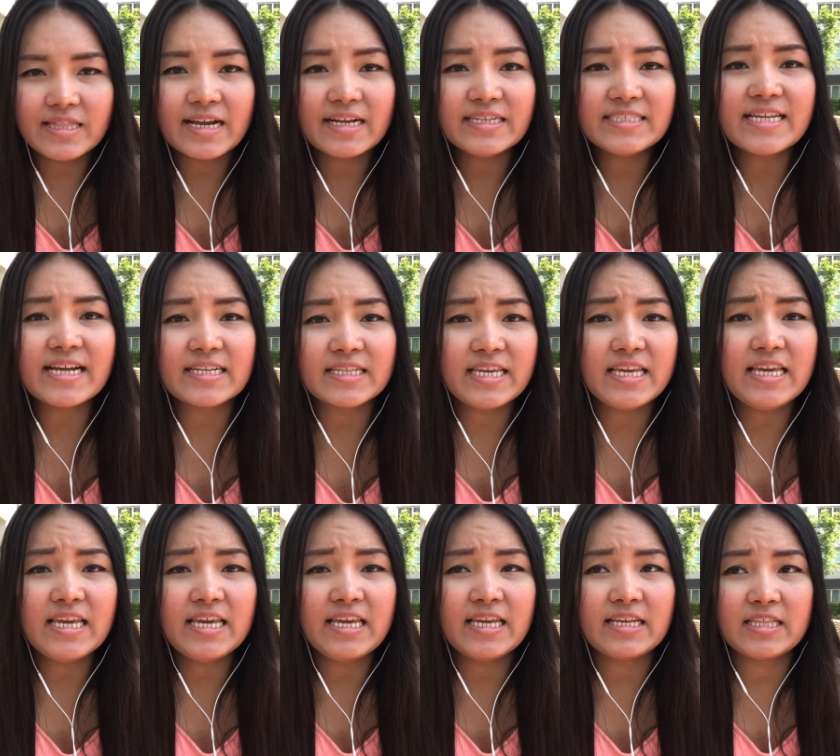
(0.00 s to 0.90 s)
หลังจาก
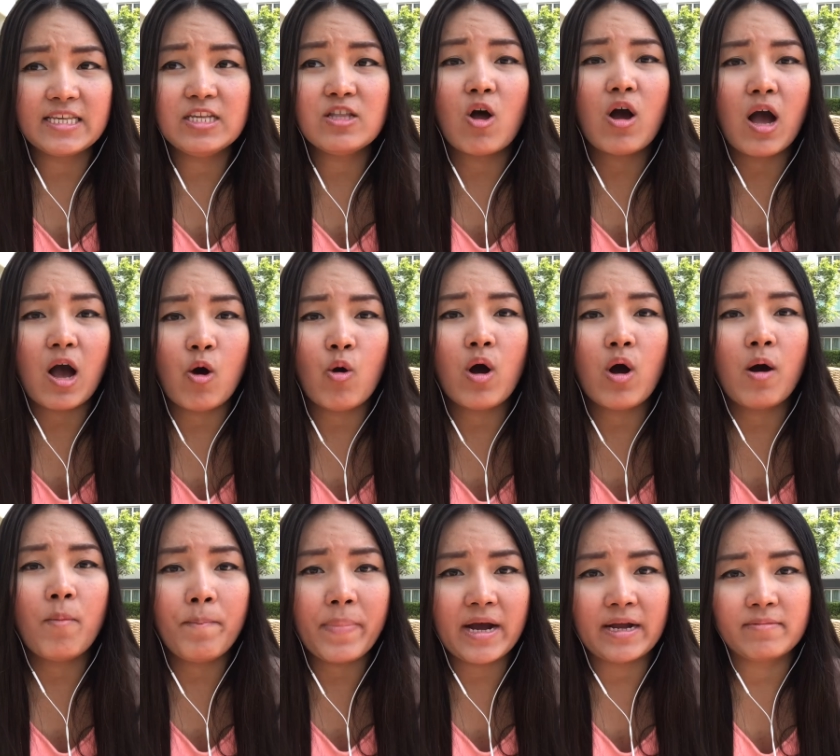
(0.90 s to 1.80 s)
ที่ที่น้องเขา
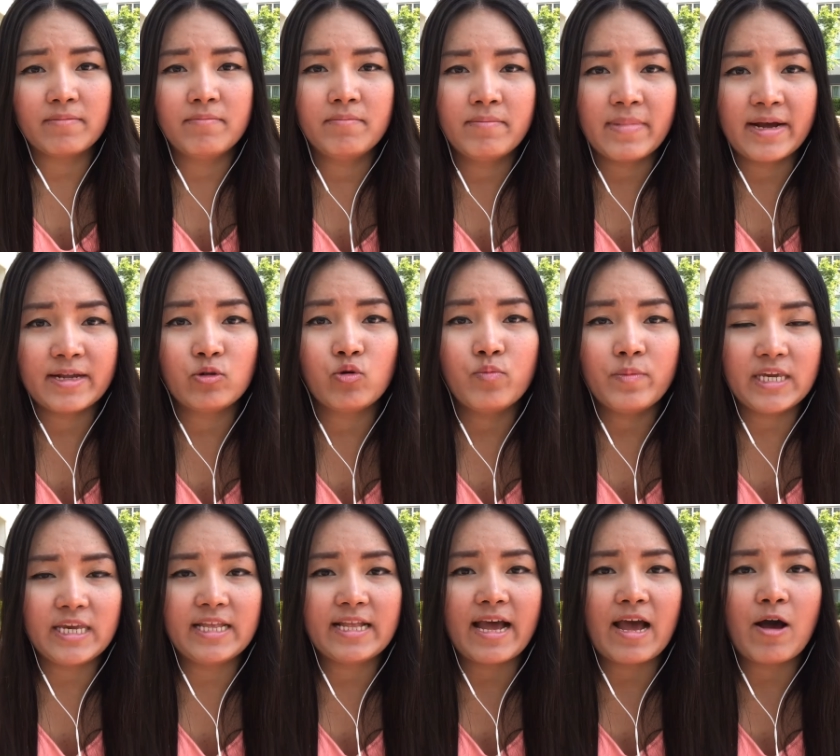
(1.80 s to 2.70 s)
เขาเปิดมาดู
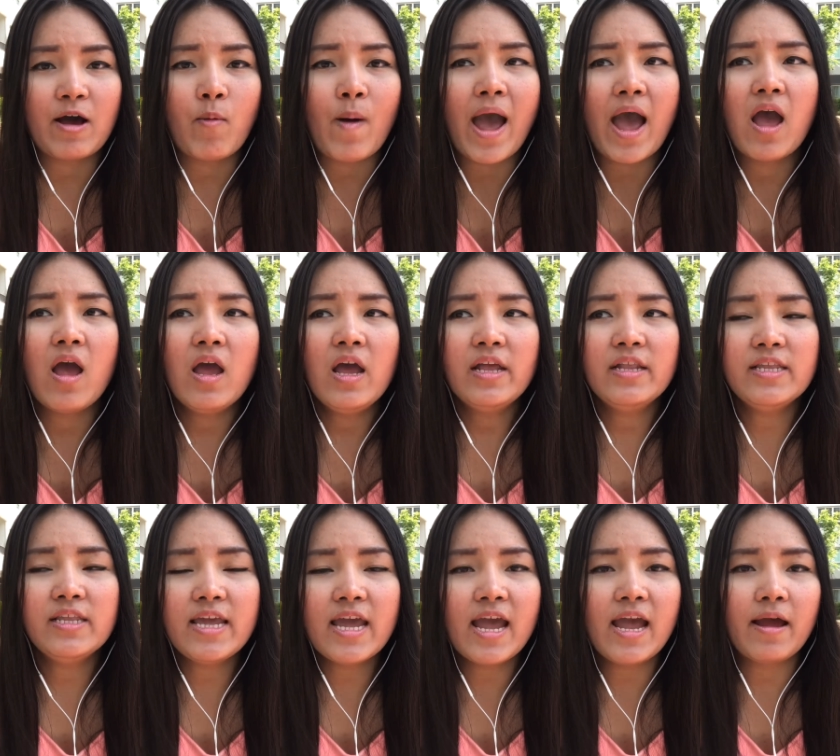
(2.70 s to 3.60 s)
เมื่อกี้นะคะว่า
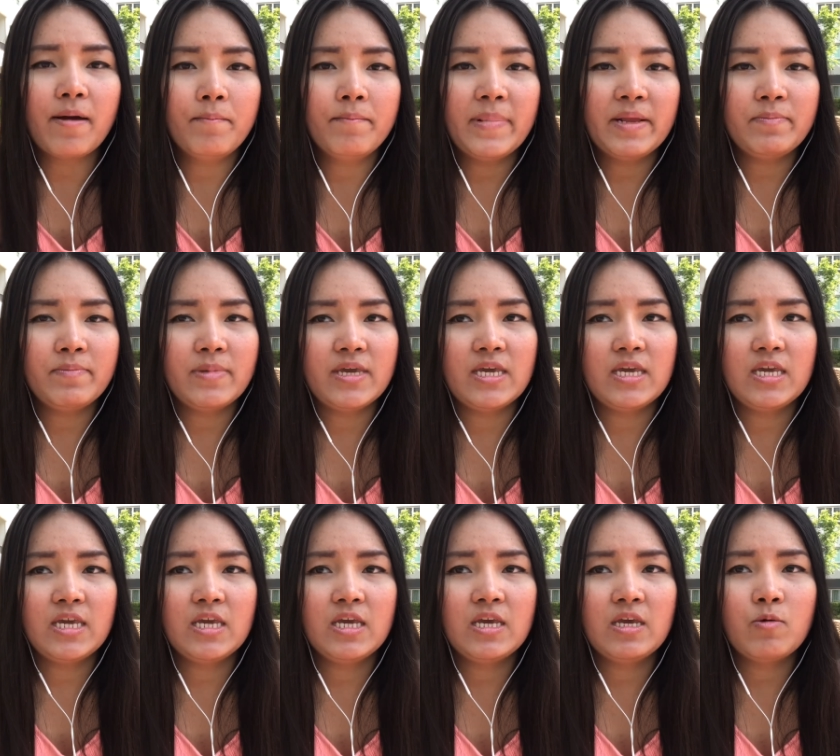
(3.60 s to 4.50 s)
เนี่ยมันมี
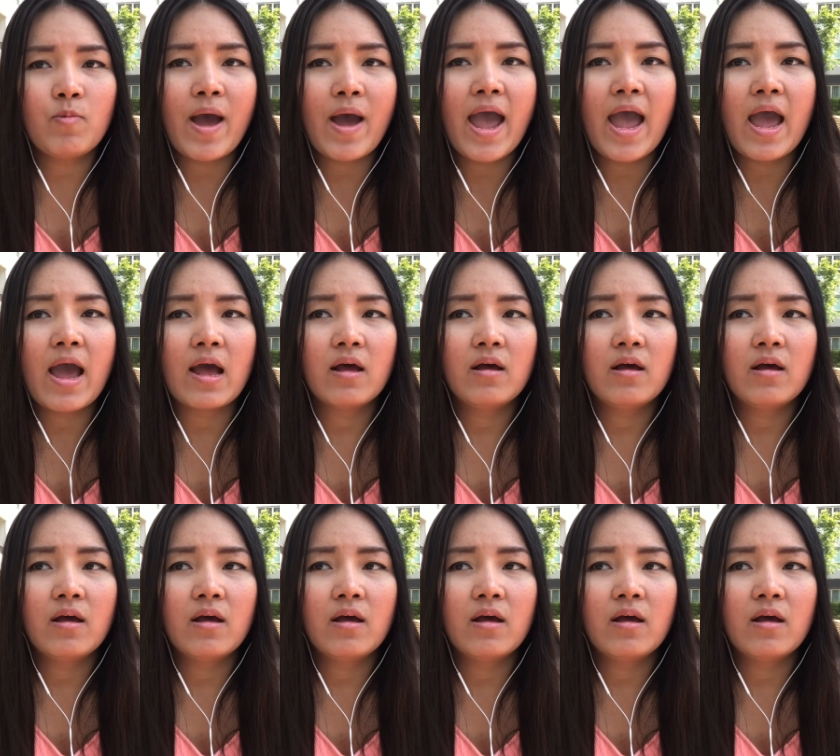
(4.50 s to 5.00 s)
ว่า